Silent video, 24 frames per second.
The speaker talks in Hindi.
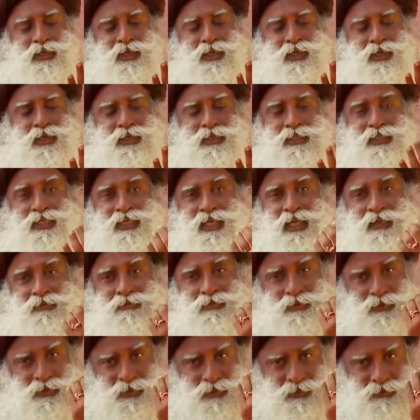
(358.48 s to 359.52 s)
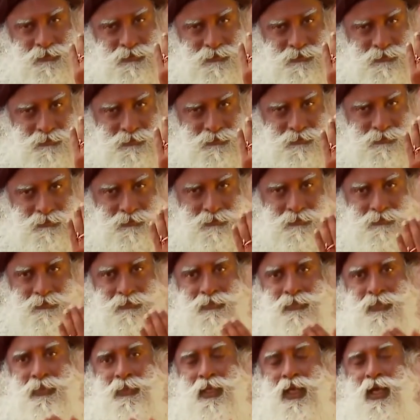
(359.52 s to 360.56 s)
क्रिया आपके
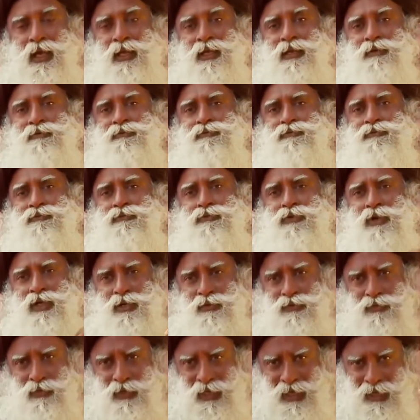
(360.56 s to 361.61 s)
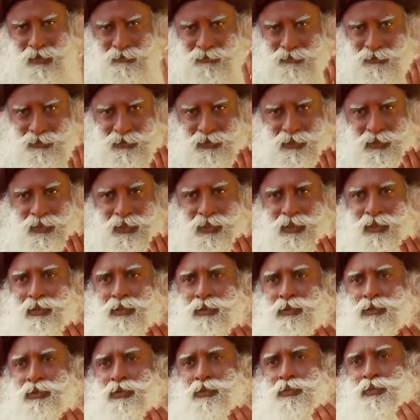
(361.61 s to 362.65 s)
सिस्टम को पूरे सौर
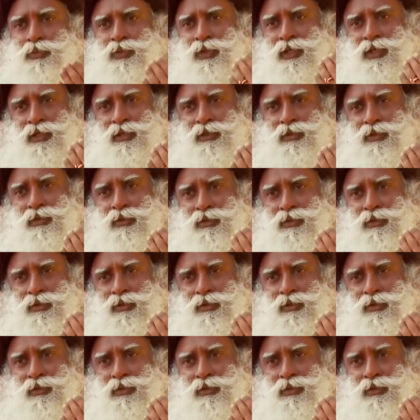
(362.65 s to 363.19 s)
मंडल के